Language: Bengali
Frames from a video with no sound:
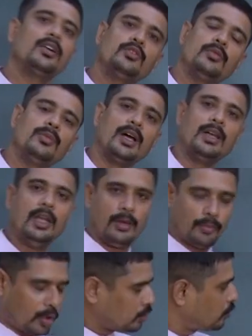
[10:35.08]
জানো তোমরা
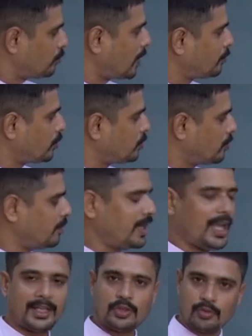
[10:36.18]
বর্তমান প্রজন্মে
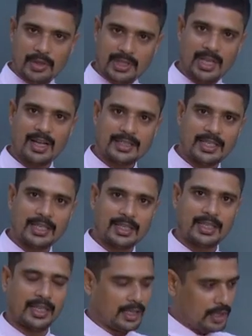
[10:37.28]
একজন
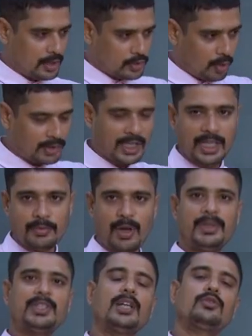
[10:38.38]
ঐতিহাসিককে
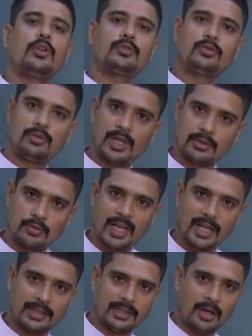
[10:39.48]
সঠিকভাবে তার তথ্যটা তুলে
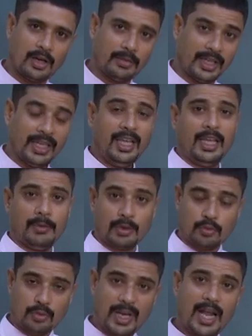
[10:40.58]
আনতে হবে এবং
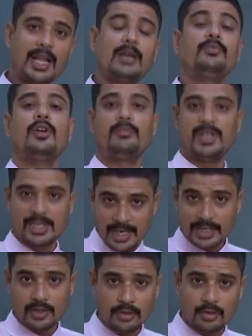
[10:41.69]
তুলে আনার পর
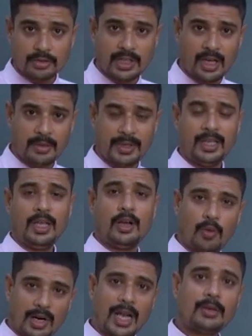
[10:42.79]
বিশ্লেষণ করতে হবে
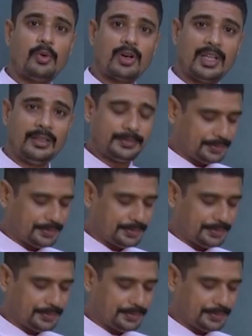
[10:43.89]
করার পরে